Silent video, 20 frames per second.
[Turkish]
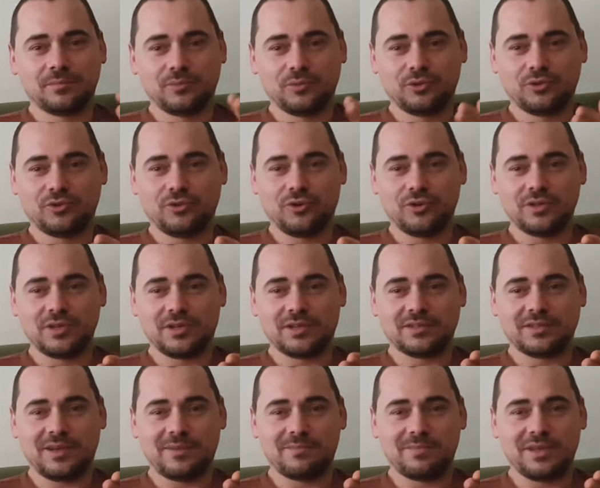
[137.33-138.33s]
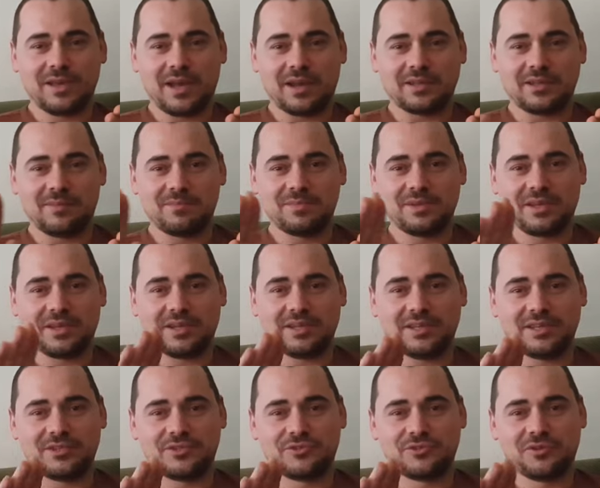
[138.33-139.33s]
Bu köy yerinden bir yerden bir yere
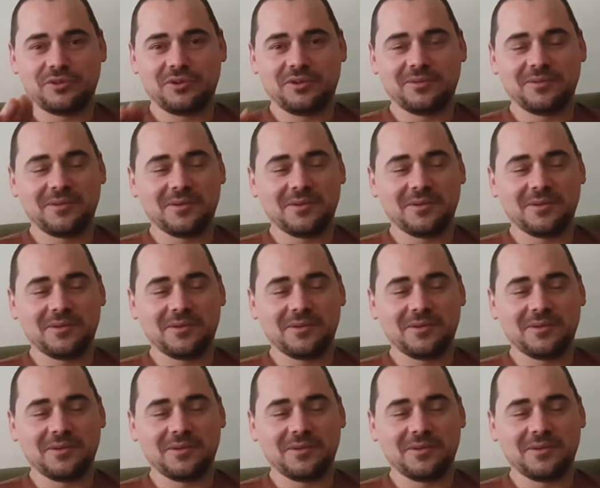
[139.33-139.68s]
geçiyor.